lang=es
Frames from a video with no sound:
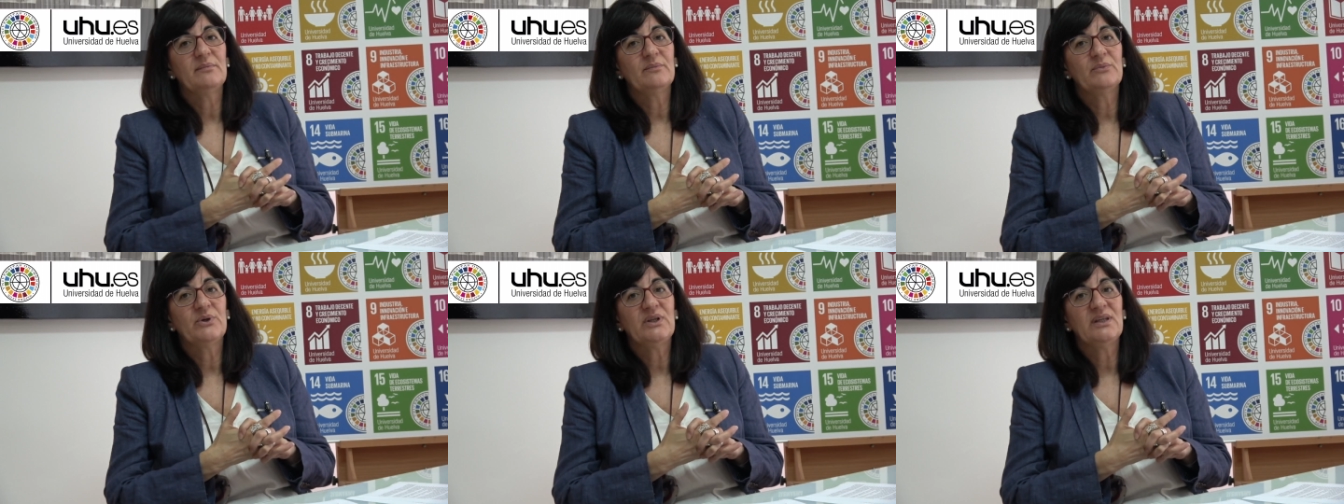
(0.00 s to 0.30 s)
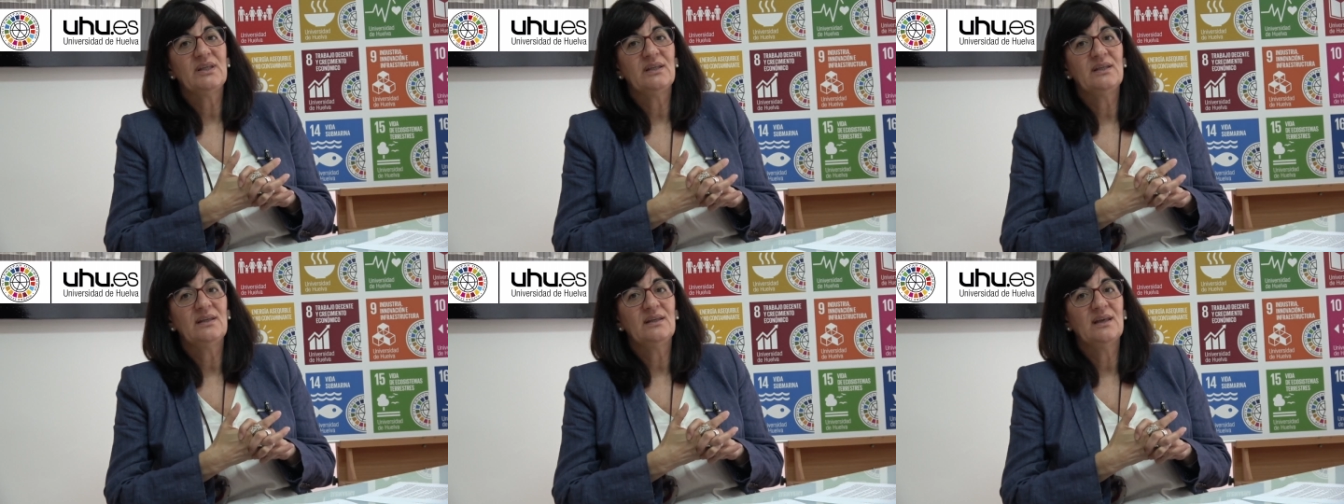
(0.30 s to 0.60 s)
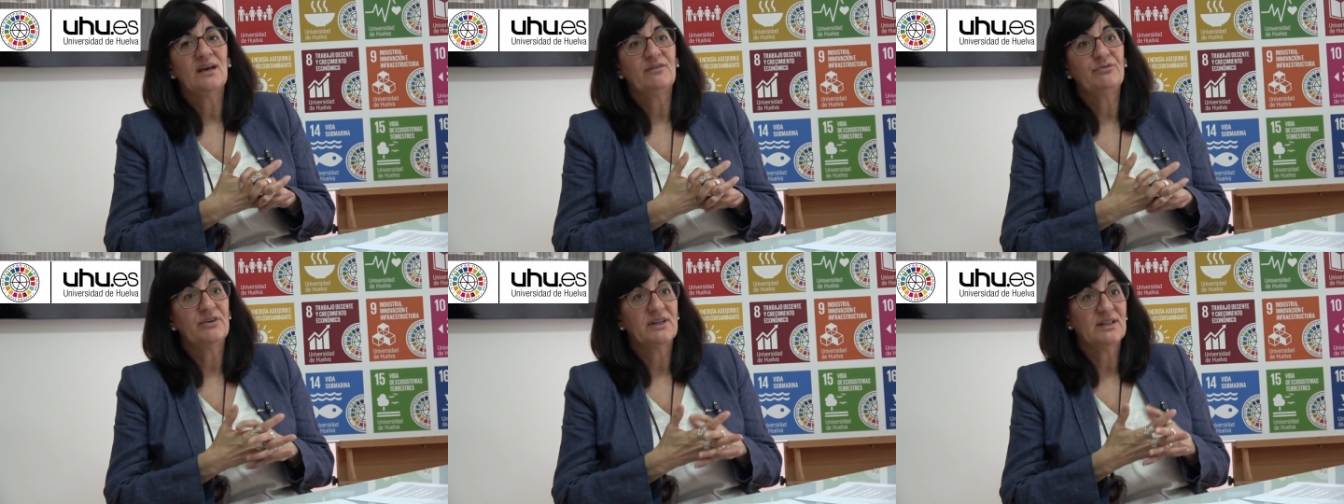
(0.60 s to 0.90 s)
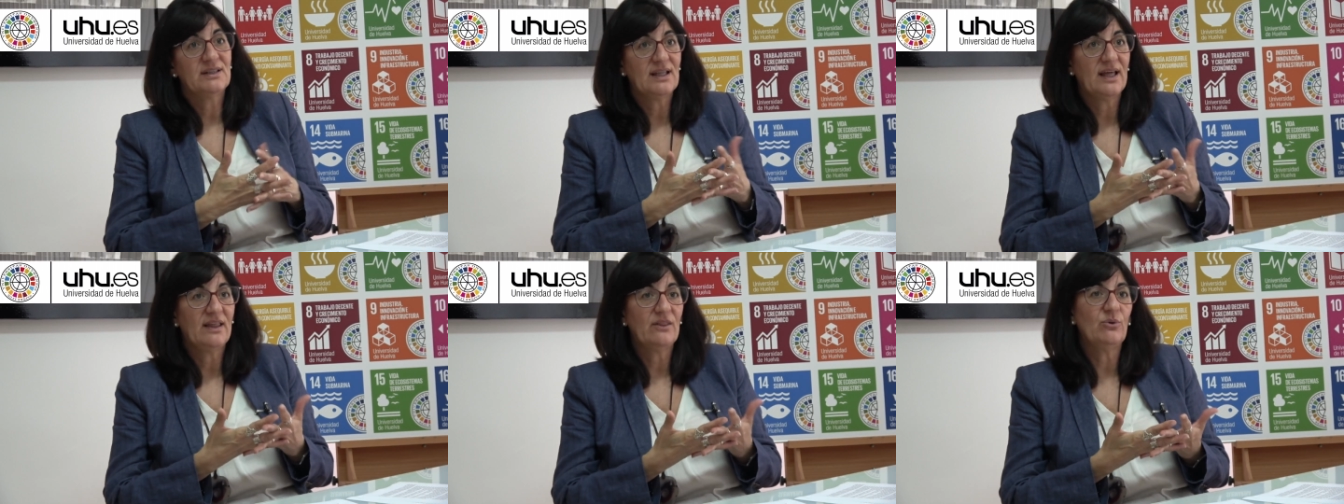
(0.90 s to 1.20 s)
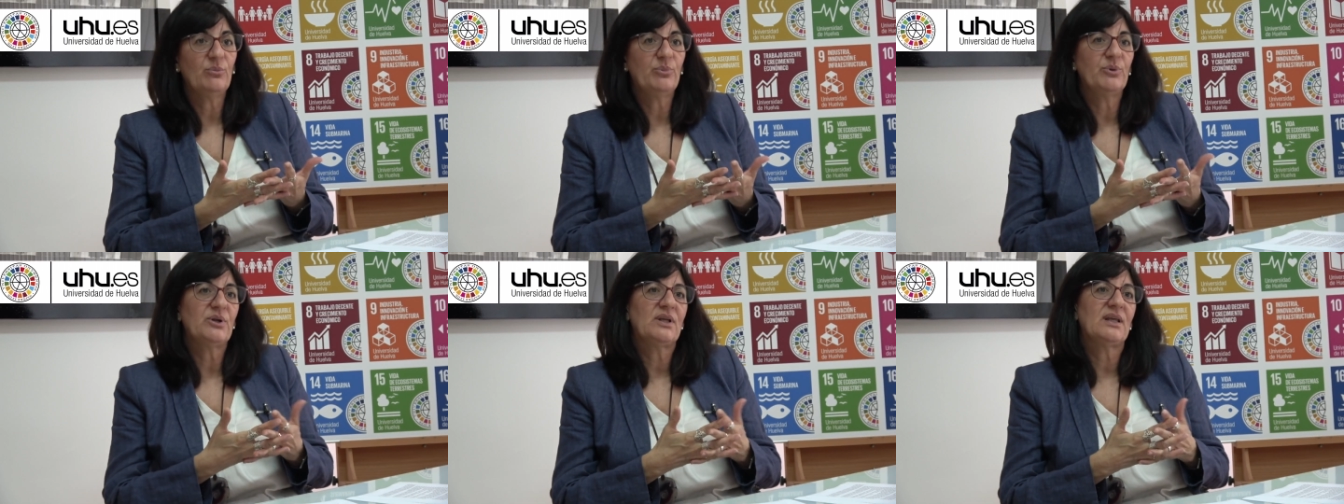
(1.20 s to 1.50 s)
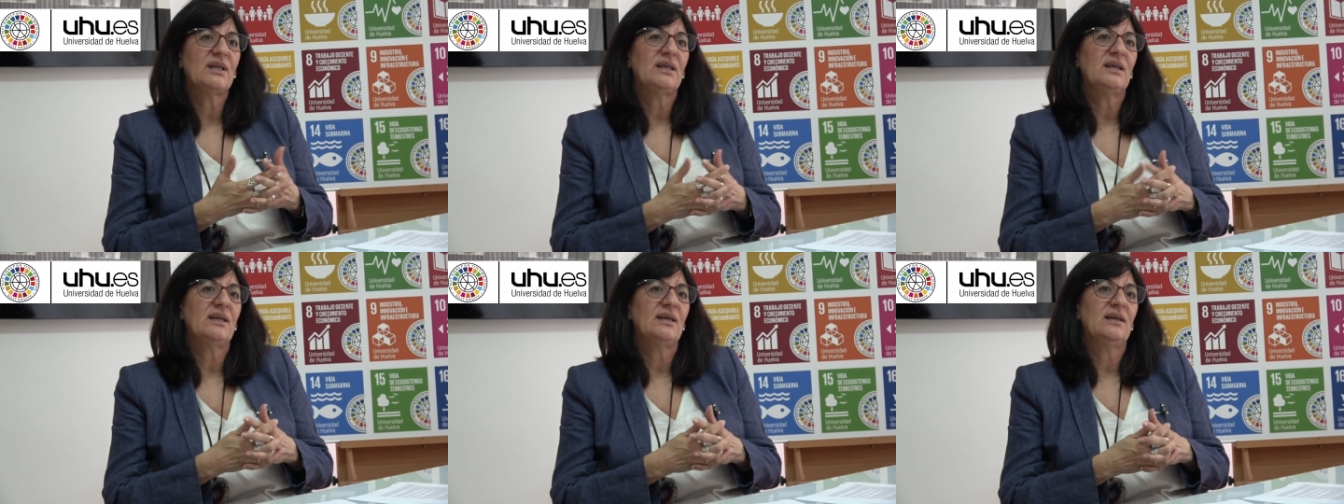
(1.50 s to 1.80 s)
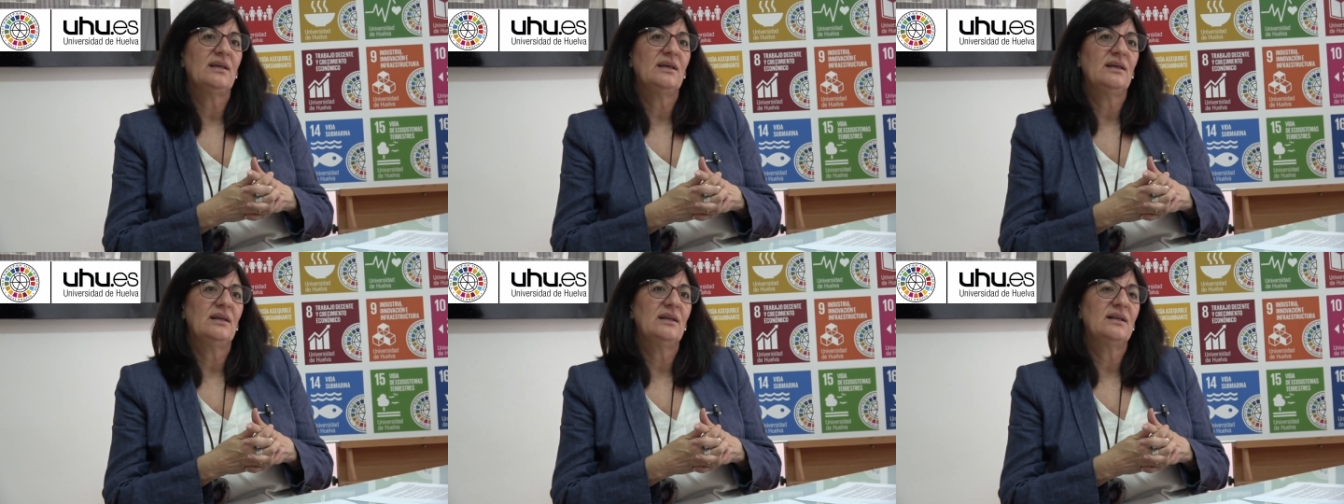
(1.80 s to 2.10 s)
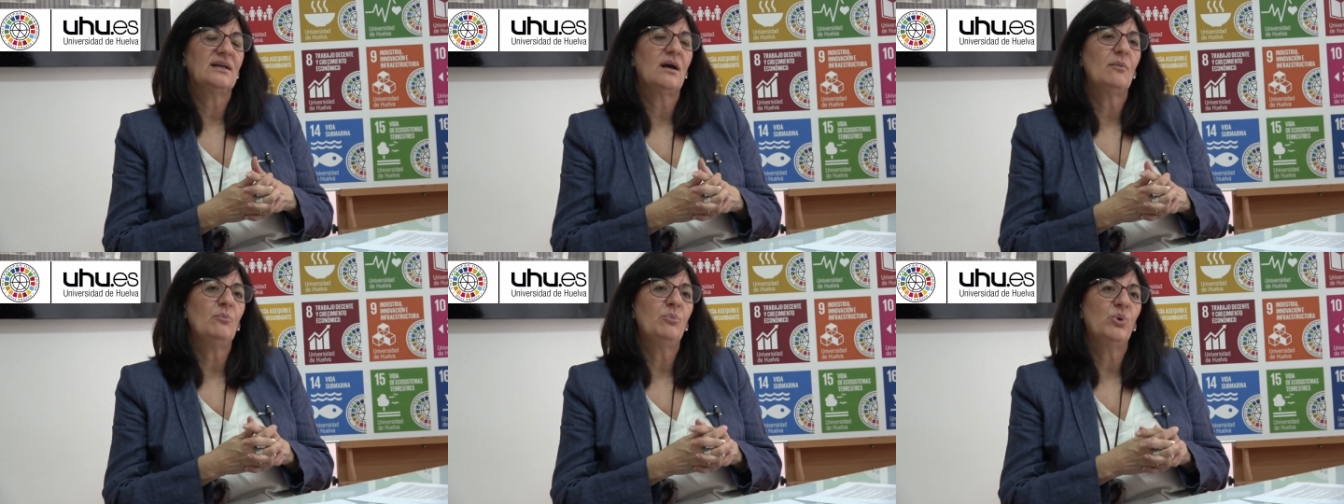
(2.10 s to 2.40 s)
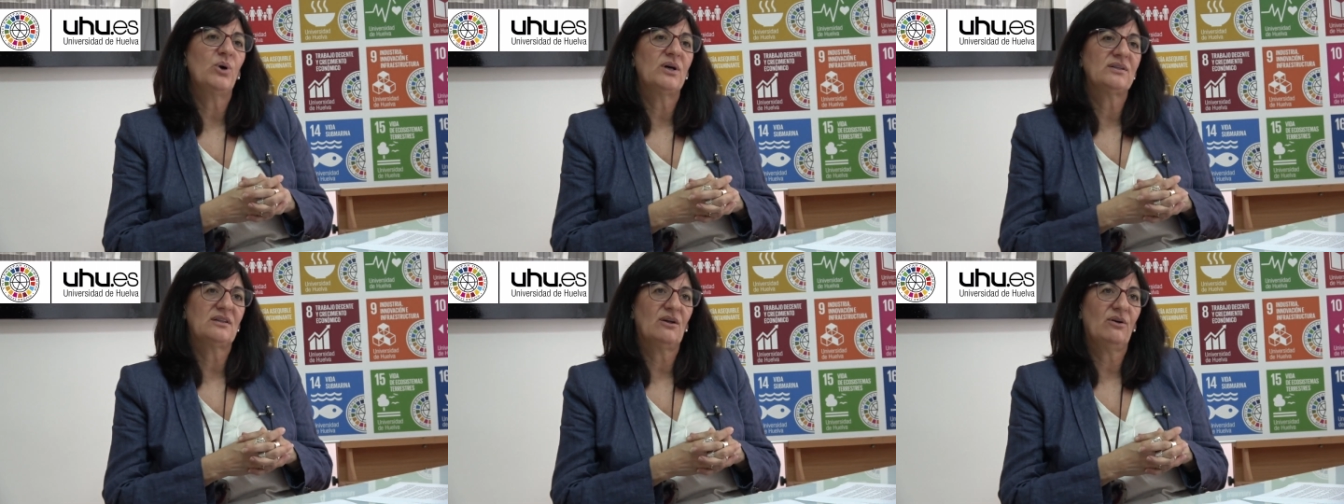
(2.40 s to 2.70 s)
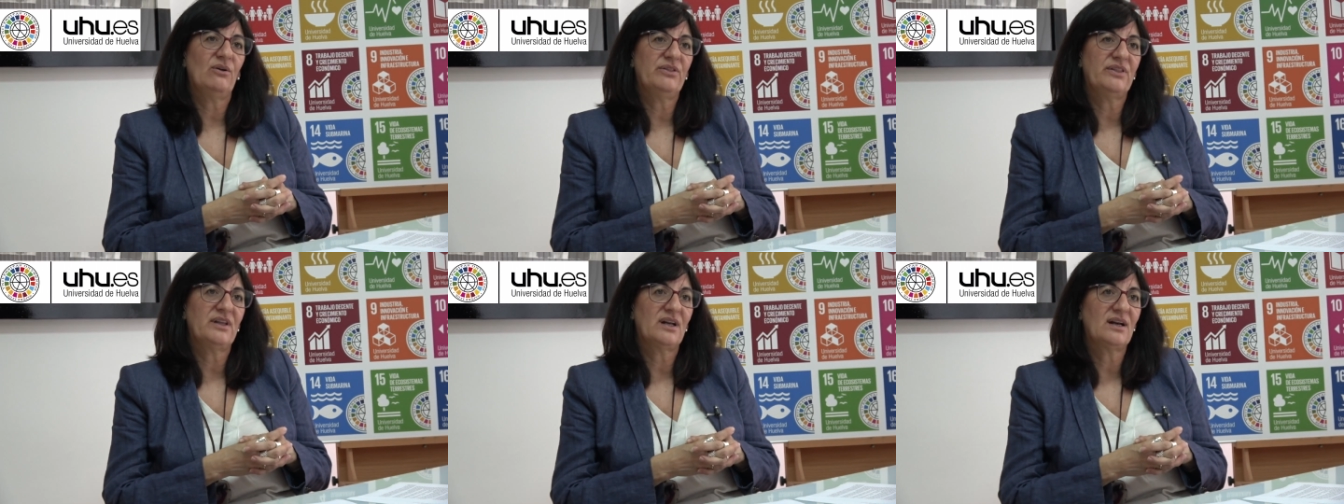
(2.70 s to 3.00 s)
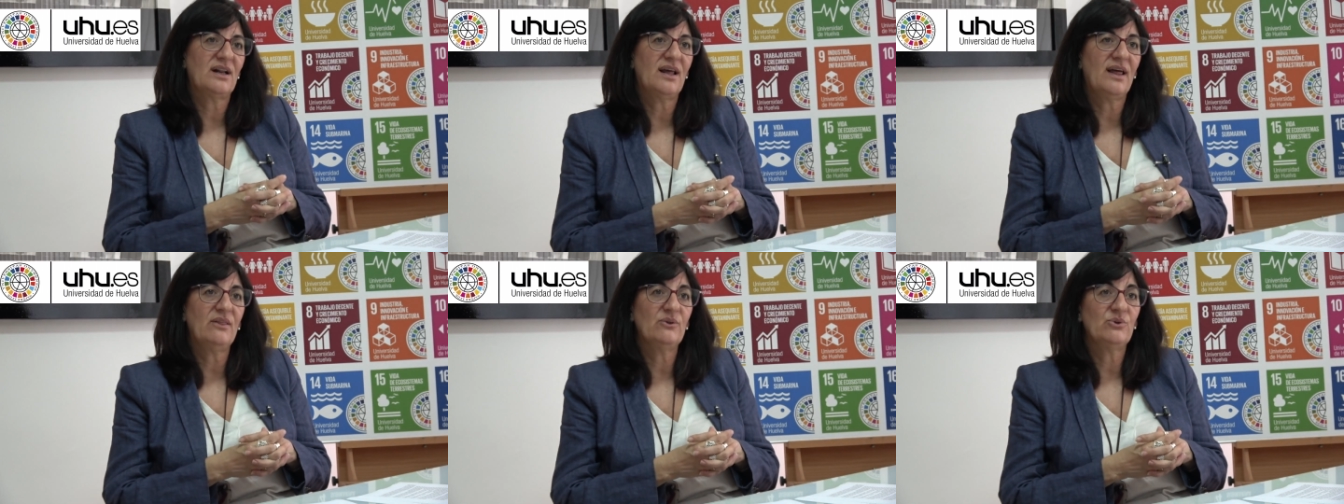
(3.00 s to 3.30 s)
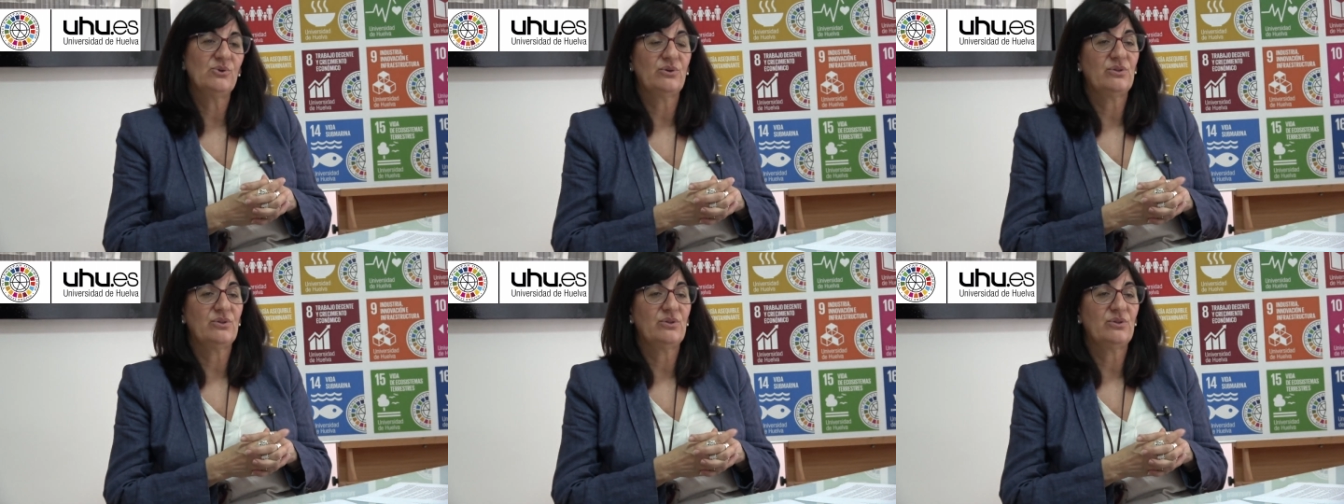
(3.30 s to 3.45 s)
muy afectado porque el campus ha estado cerrado,